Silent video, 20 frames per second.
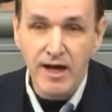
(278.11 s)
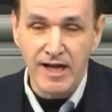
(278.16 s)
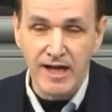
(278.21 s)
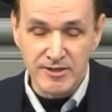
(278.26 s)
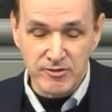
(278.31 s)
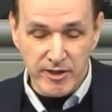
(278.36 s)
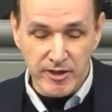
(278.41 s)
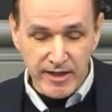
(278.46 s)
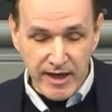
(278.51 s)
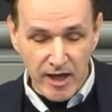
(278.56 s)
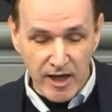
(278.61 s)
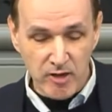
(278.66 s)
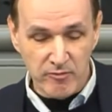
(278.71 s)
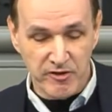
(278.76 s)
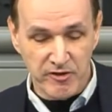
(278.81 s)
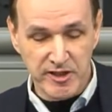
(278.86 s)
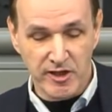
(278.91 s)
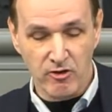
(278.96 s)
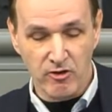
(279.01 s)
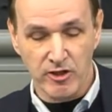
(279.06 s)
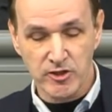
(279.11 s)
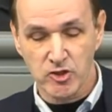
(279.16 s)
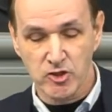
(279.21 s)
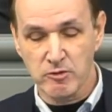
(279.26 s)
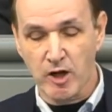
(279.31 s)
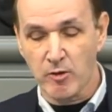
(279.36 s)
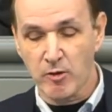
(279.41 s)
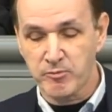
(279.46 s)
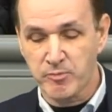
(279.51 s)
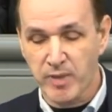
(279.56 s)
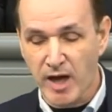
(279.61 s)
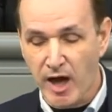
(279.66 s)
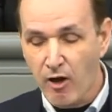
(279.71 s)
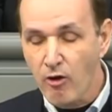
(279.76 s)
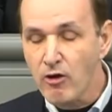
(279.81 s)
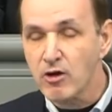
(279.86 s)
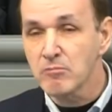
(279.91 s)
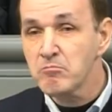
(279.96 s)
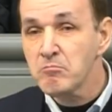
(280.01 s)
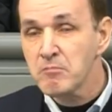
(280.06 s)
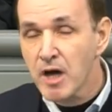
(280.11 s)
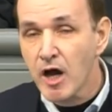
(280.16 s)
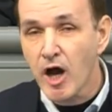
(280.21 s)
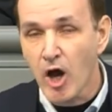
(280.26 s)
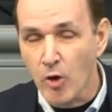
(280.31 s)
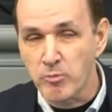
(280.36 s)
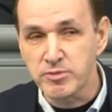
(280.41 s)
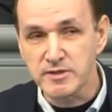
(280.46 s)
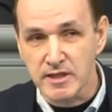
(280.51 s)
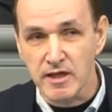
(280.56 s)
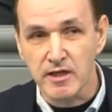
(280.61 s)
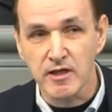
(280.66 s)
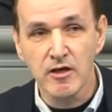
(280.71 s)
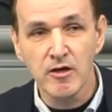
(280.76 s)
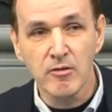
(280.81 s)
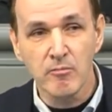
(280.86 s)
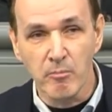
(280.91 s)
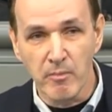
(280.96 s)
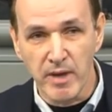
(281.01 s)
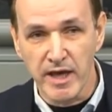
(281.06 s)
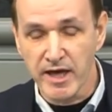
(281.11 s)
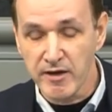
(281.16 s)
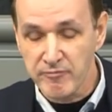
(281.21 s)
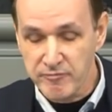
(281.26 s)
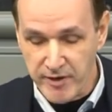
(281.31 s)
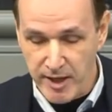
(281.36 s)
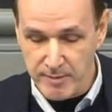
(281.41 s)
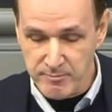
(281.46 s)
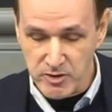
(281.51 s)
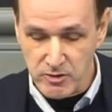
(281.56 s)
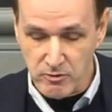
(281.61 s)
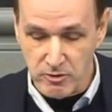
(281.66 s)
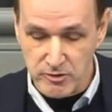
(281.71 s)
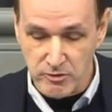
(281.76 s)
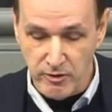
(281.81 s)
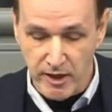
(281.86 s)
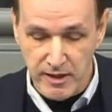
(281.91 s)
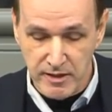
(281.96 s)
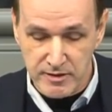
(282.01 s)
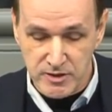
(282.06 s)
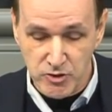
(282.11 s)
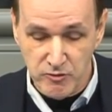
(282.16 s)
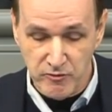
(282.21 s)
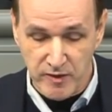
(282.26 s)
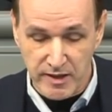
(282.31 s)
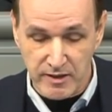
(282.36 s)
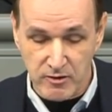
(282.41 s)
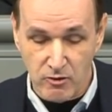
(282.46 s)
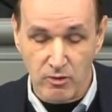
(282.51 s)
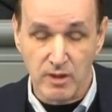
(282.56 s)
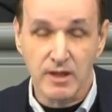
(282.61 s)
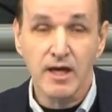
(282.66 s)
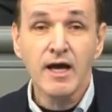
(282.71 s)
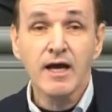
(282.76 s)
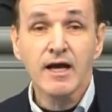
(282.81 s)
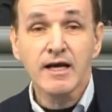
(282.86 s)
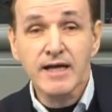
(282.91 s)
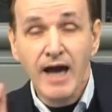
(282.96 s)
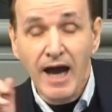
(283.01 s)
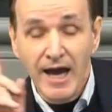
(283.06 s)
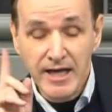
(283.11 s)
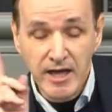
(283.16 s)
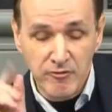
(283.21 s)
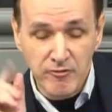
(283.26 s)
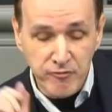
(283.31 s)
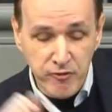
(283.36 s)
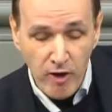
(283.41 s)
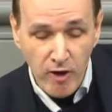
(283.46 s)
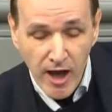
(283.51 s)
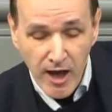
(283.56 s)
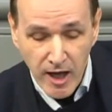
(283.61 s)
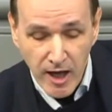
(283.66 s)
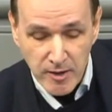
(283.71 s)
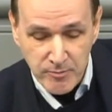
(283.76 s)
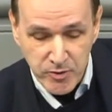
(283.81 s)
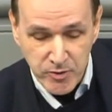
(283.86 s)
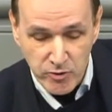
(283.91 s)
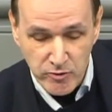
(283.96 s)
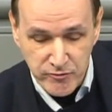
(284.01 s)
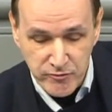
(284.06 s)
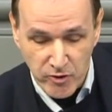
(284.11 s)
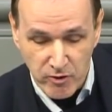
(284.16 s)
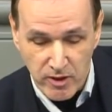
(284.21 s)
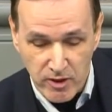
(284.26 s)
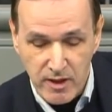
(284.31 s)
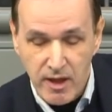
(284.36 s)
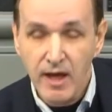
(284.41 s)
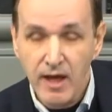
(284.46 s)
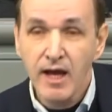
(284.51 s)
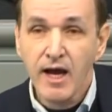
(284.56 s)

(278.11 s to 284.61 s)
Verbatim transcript: Also egal, ob wir die Leute überhaupt brauchen, Hauptsache mehr fremdkulturelle Zuwanderung. Keine Vorrangprüfung.